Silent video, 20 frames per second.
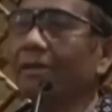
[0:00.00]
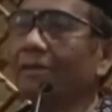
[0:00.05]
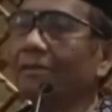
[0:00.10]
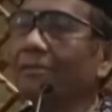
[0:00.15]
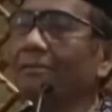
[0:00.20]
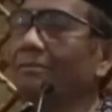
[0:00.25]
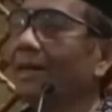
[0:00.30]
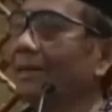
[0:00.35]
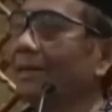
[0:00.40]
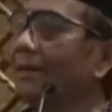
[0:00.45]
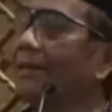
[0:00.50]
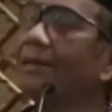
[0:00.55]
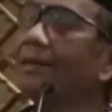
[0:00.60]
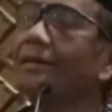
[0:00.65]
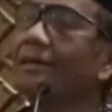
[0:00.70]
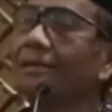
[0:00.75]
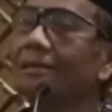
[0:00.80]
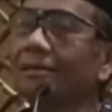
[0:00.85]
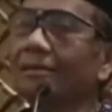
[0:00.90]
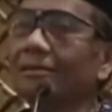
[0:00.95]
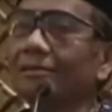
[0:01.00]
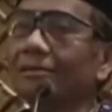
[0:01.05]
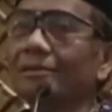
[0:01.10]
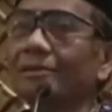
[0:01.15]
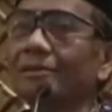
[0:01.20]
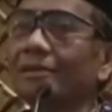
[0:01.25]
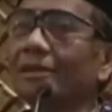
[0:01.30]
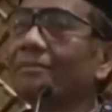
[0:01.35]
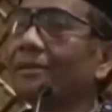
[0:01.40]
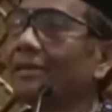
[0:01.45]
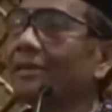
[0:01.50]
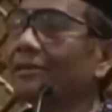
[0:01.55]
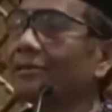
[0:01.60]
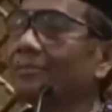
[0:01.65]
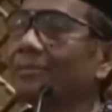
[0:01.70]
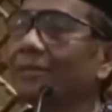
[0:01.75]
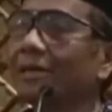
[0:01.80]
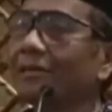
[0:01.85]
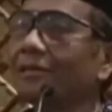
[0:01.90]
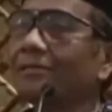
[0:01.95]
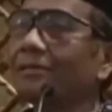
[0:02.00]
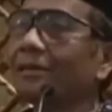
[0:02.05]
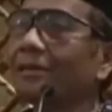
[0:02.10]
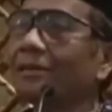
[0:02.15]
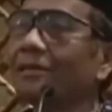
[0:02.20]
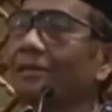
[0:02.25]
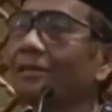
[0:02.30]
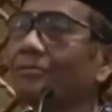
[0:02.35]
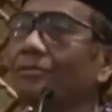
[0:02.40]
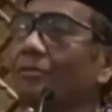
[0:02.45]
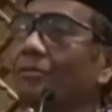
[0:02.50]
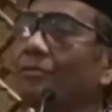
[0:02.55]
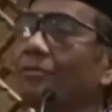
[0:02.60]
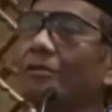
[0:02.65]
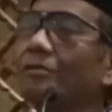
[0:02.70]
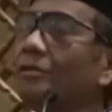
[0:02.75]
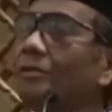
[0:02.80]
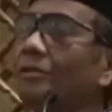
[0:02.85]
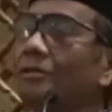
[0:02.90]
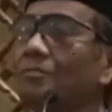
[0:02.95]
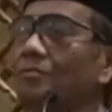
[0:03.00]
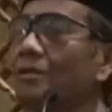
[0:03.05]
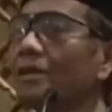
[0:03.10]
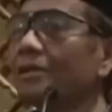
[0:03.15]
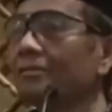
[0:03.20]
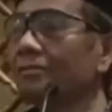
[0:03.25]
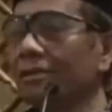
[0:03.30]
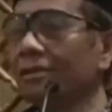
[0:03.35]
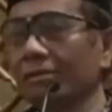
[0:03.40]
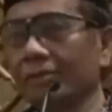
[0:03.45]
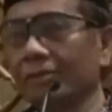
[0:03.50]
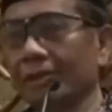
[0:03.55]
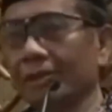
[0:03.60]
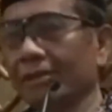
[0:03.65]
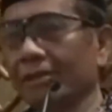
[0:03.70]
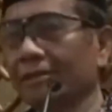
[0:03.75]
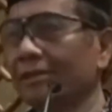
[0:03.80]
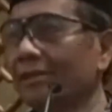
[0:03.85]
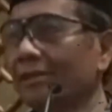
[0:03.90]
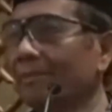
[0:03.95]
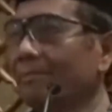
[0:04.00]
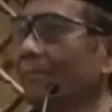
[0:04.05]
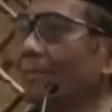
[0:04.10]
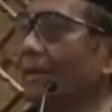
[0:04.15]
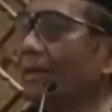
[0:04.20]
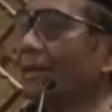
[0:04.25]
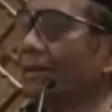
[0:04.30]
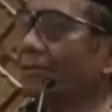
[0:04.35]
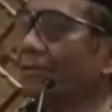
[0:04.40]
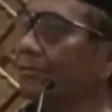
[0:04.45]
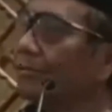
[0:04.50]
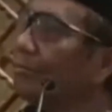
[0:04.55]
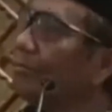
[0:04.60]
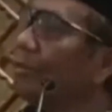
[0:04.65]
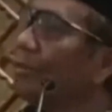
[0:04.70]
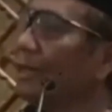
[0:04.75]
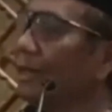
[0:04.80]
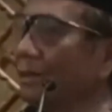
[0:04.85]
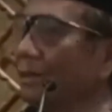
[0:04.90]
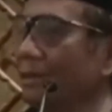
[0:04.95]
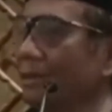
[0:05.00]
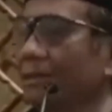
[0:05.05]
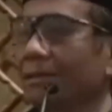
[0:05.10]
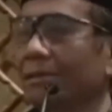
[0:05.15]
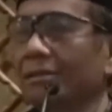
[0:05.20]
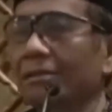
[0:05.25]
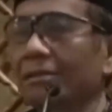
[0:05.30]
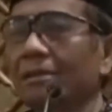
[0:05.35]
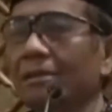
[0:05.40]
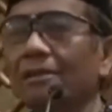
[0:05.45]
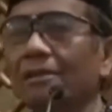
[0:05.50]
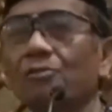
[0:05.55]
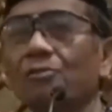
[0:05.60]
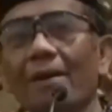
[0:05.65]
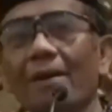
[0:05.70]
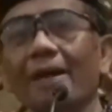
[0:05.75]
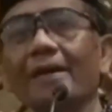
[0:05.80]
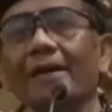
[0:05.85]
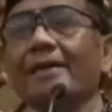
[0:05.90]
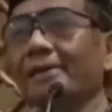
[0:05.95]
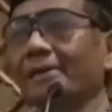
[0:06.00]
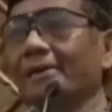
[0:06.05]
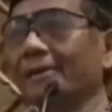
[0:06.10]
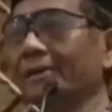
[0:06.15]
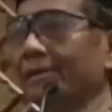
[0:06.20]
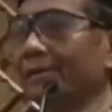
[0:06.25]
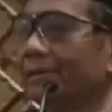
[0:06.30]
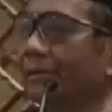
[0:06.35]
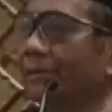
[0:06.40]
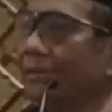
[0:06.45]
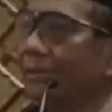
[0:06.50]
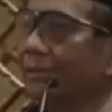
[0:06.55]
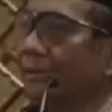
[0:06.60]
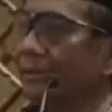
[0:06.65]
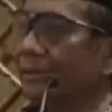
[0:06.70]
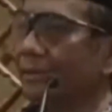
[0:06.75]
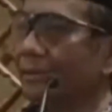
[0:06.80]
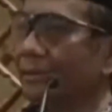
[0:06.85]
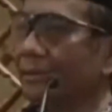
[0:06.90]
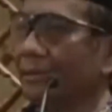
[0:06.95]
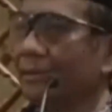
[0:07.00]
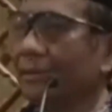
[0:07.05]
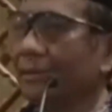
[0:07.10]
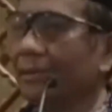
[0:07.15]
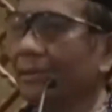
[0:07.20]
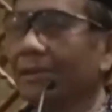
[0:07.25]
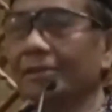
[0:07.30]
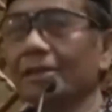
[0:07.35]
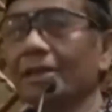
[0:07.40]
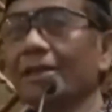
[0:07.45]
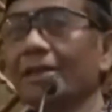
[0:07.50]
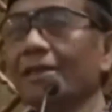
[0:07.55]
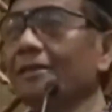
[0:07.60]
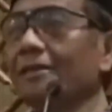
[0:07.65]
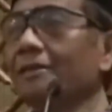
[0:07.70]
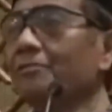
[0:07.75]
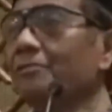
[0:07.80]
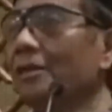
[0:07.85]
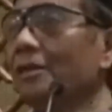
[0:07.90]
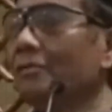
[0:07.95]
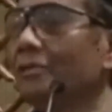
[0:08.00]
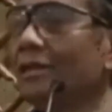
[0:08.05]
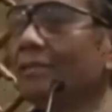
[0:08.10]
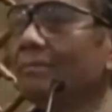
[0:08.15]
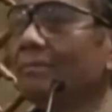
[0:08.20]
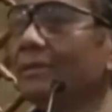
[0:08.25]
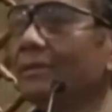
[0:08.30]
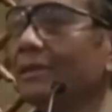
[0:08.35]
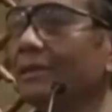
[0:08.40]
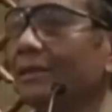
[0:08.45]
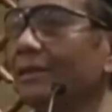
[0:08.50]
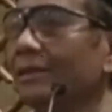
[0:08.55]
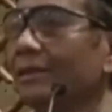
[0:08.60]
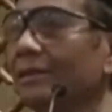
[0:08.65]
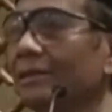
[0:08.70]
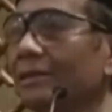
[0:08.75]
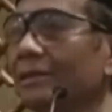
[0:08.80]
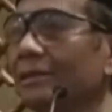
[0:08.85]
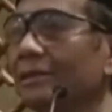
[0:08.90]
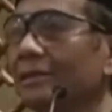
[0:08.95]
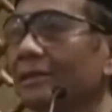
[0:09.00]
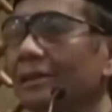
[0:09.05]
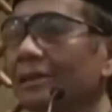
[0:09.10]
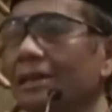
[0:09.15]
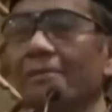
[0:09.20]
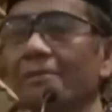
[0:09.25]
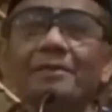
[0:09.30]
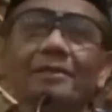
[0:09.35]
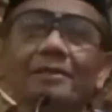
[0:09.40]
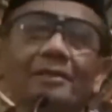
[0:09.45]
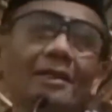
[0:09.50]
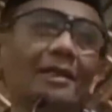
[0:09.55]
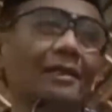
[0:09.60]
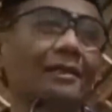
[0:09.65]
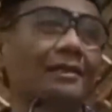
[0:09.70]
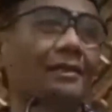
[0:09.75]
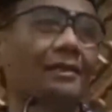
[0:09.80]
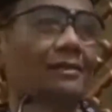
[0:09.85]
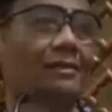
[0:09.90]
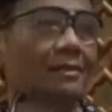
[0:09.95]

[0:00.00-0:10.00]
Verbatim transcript: lu banyak lahir. Setiap ada aspirasi yang rakyat undang-undang ini dibuat undang-undang. Zaman Pak Harto juga lumayan. Nah sekarang ini undang-undang penting, nggak bisa lahir.